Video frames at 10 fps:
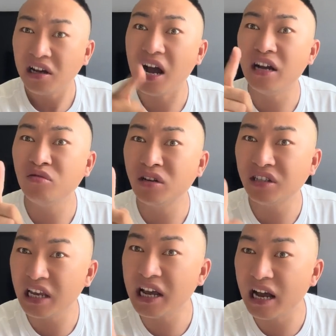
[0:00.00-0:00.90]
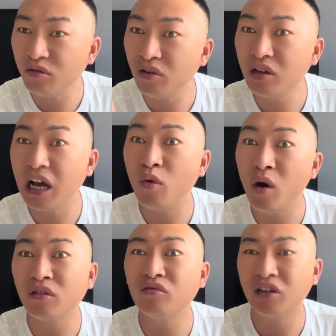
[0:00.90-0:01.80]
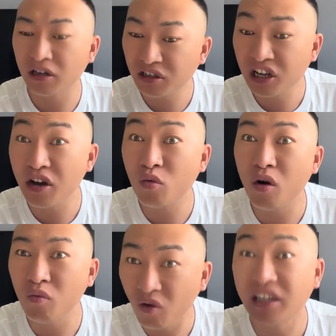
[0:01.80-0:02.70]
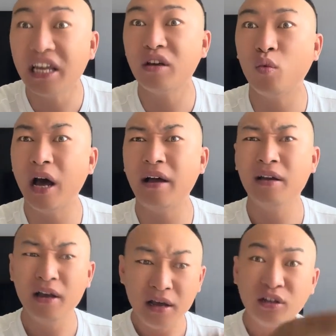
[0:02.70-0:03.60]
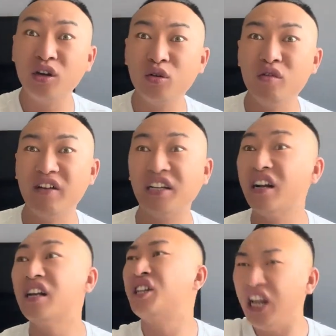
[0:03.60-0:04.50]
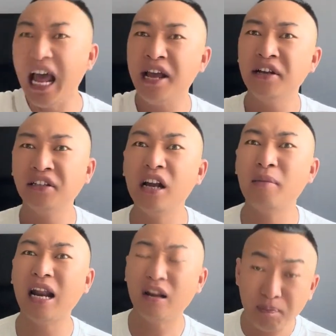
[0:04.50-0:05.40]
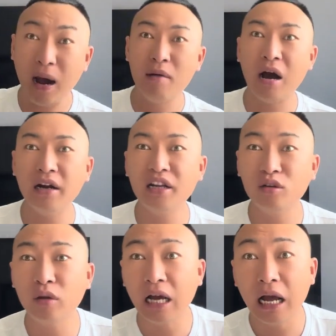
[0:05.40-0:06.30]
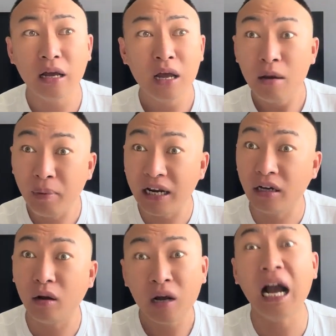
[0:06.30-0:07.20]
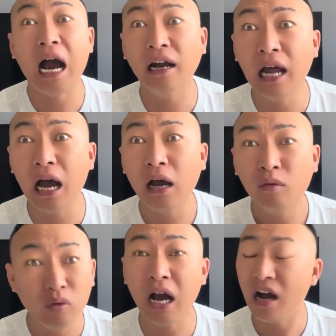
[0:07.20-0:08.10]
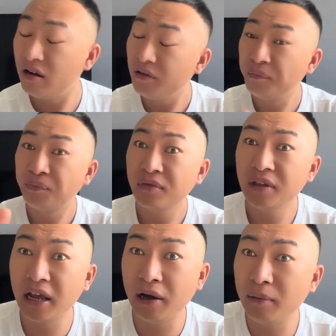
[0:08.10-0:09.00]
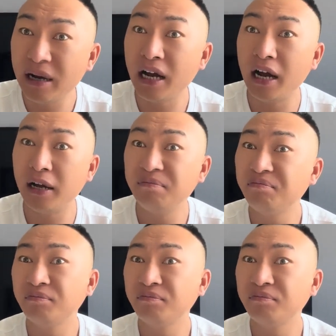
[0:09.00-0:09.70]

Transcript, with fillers: 敢说谁敢说想晃杜城，先过我这一关。丁俊伟上，来起来，上一把来，梆梆的一顿干。百丈脚干啥呢？吴哥，那个百丈啊，